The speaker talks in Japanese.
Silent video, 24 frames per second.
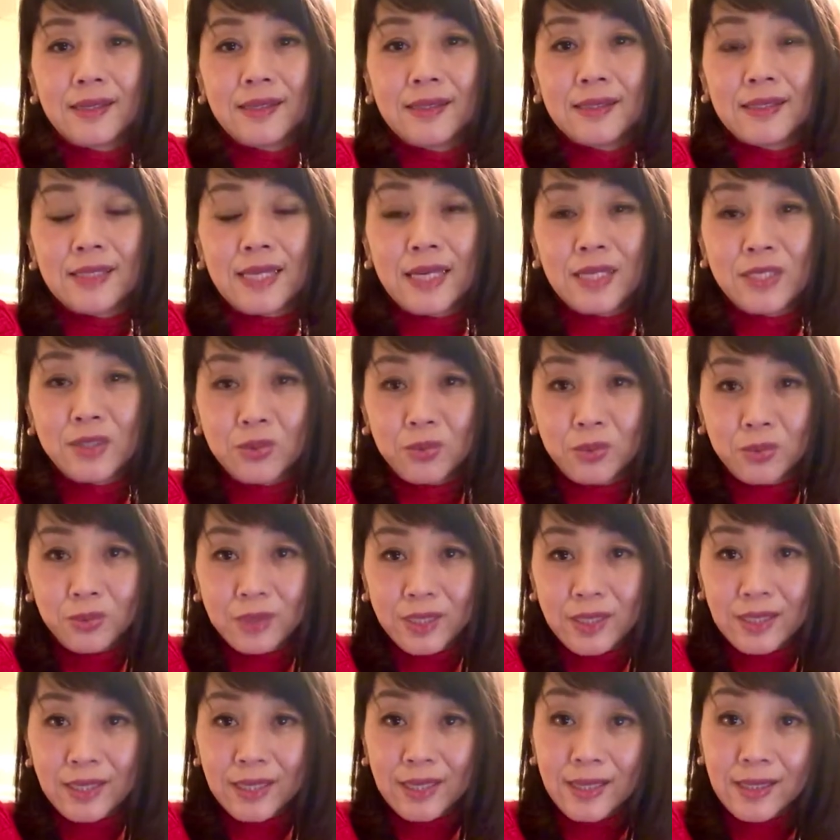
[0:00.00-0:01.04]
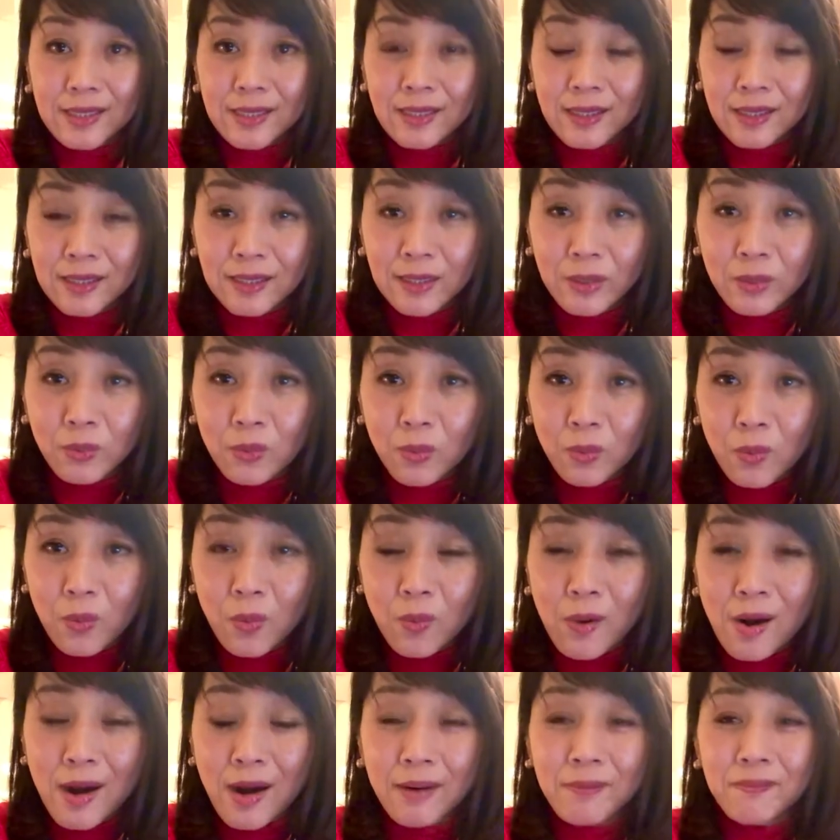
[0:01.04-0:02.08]
最速で願いが叶う方法
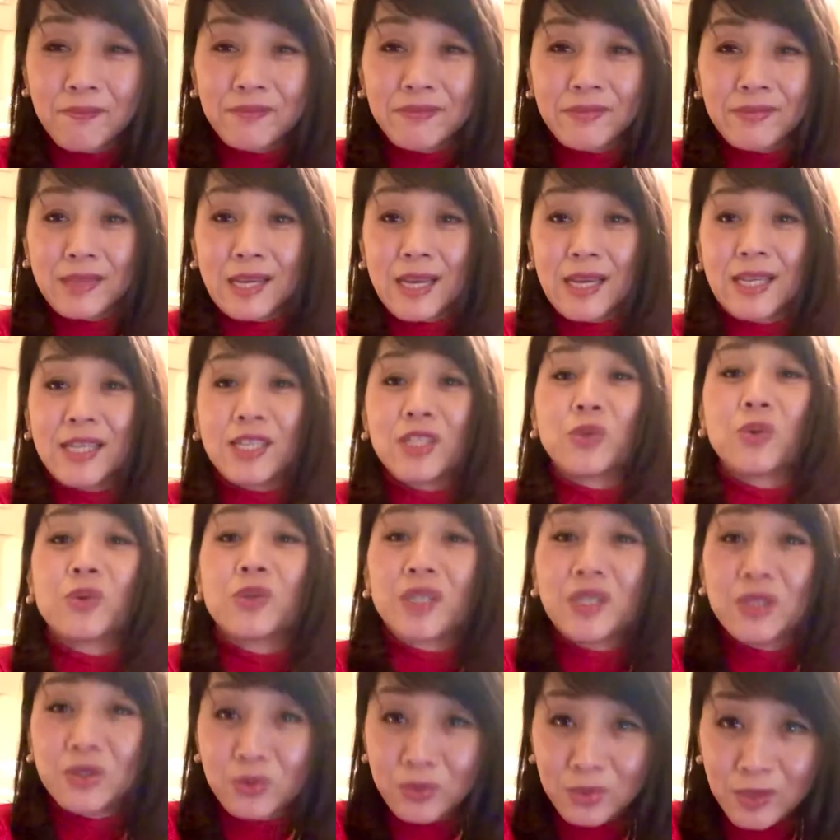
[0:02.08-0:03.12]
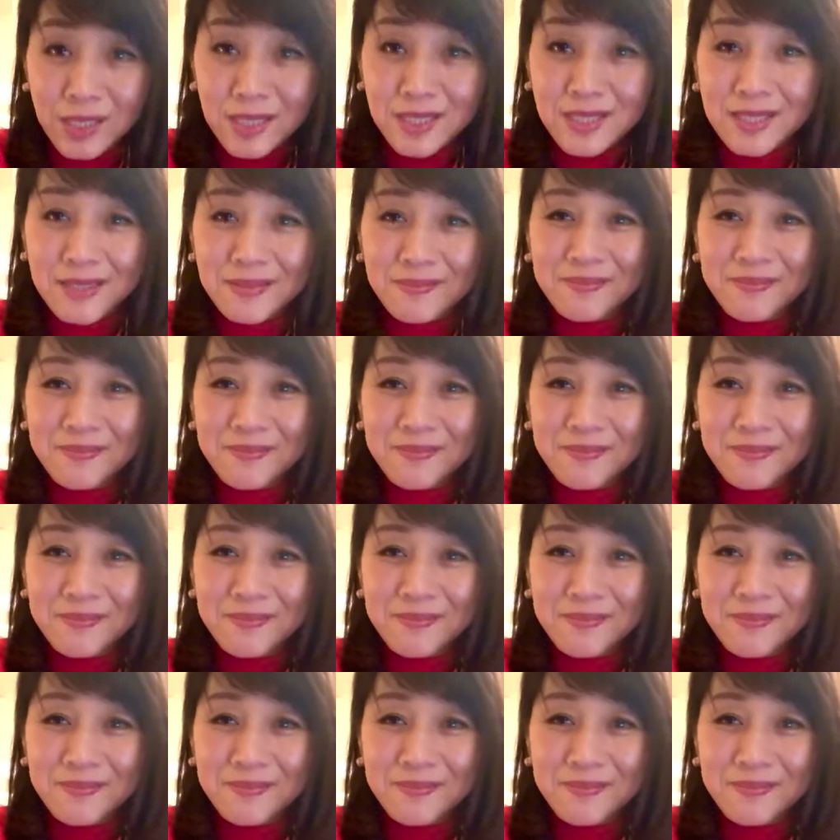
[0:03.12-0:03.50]
は人に言うです